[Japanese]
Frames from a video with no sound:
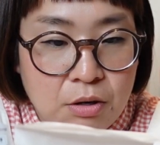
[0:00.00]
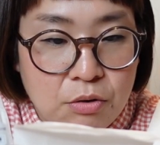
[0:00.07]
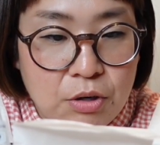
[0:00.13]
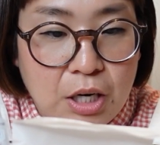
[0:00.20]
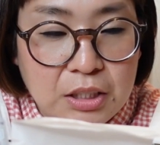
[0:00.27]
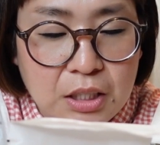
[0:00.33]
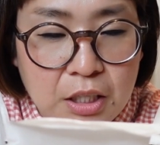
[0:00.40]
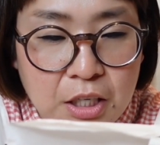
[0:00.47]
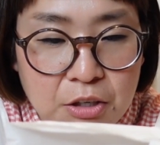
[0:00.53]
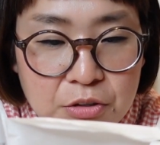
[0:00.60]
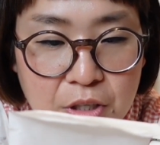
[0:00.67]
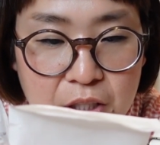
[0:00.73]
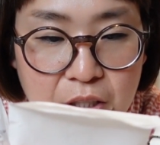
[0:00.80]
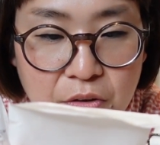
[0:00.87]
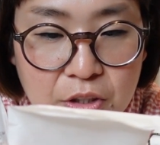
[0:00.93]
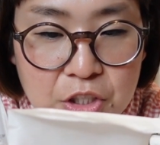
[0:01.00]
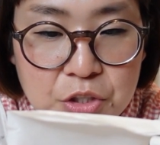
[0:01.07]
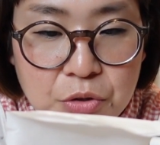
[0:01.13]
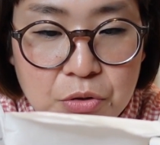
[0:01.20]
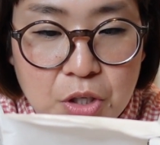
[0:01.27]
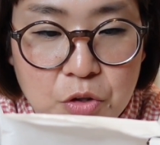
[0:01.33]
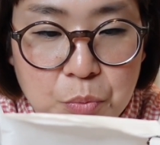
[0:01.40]
これ朝昼なんだ。
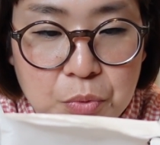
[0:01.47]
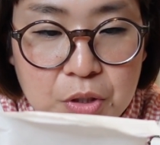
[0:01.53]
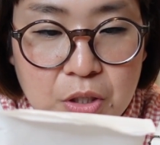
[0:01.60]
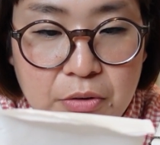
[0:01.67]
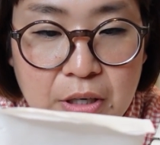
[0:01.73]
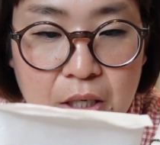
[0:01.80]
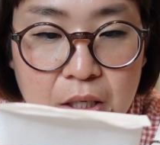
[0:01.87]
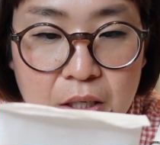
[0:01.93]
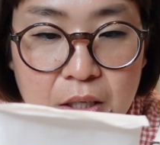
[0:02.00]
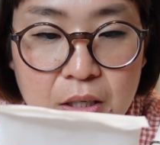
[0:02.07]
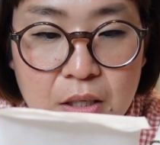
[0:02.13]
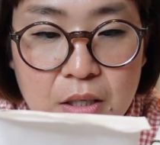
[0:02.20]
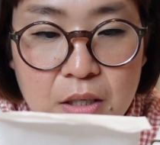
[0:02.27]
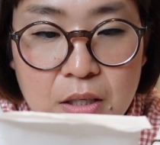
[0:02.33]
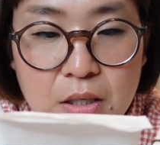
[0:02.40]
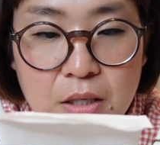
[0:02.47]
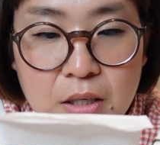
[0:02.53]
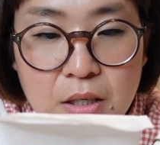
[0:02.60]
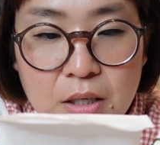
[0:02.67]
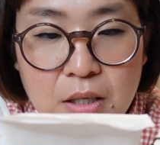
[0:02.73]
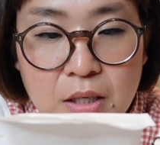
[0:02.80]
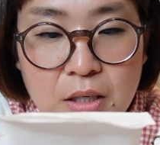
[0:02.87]
私夜だと思ってたわ。
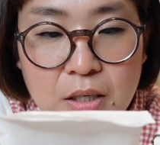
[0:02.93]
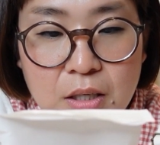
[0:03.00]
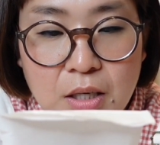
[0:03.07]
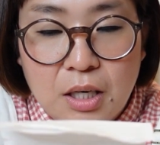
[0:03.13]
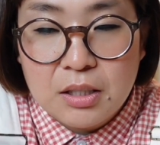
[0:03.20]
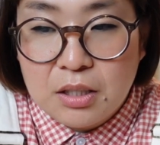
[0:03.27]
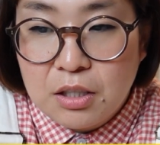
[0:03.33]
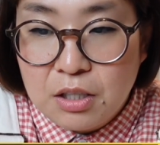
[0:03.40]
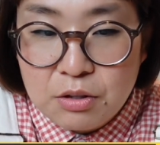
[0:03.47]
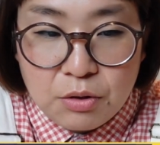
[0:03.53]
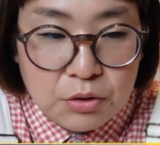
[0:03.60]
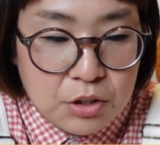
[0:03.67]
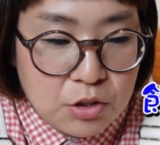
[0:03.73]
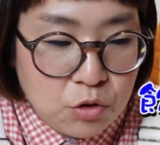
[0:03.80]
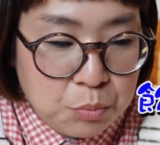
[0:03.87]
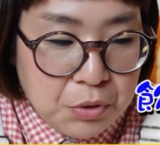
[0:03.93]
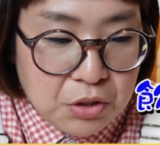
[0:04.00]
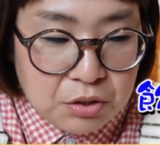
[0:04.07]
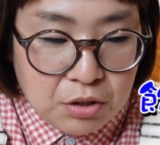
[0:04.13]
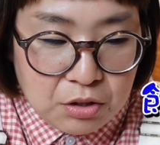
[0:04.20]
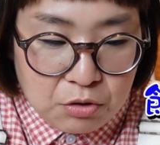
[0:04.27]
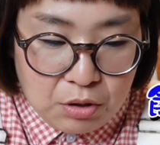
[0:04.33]
朝昼、私飲み
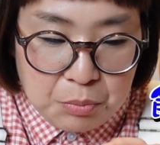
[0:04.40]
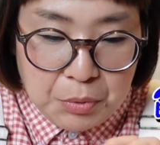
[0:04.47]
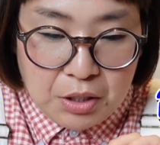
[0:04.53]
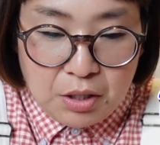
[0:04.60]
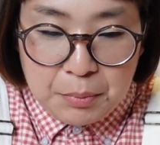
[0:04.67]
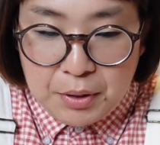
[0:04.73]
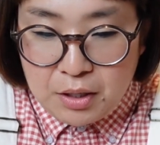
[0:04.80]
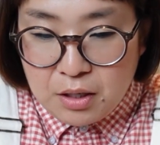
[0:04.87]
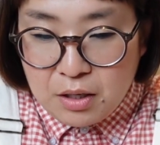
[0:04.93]
忘れてるわ、今。やばい。